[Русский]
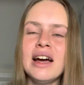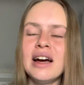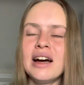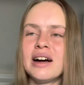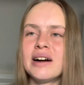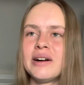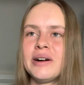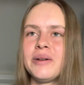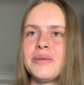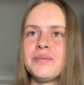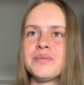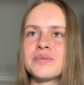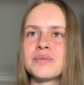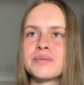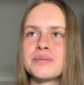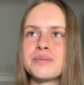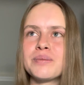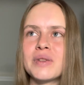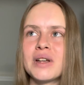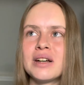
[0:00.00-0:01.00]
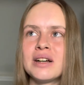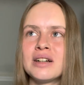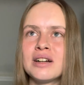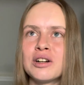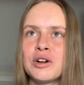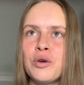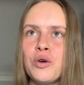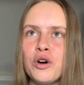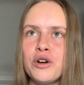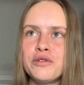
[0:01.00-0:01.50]
Э, э,
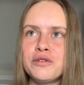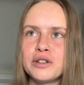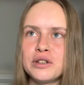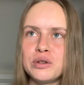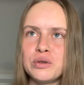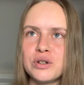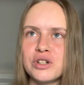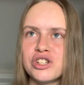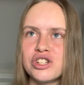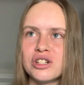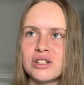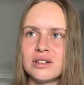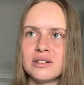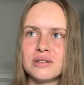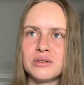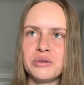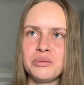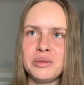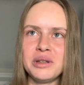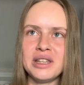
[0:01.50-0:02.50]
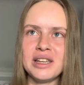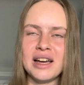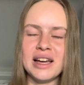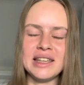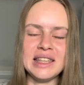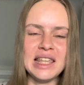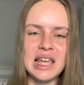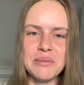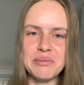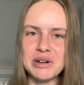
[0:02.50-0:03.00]
кофе тоже у меня
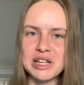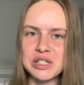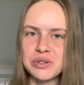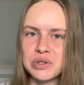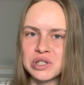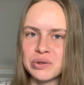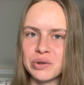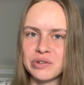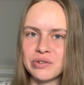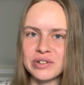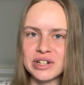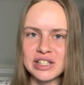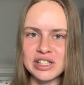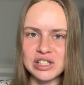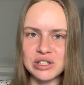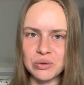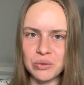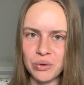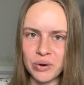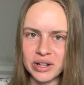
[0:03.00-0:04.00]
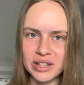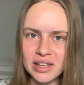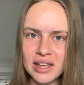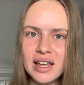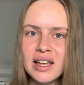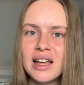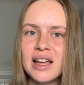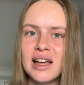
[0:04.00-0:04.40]
не присутствует в рационе,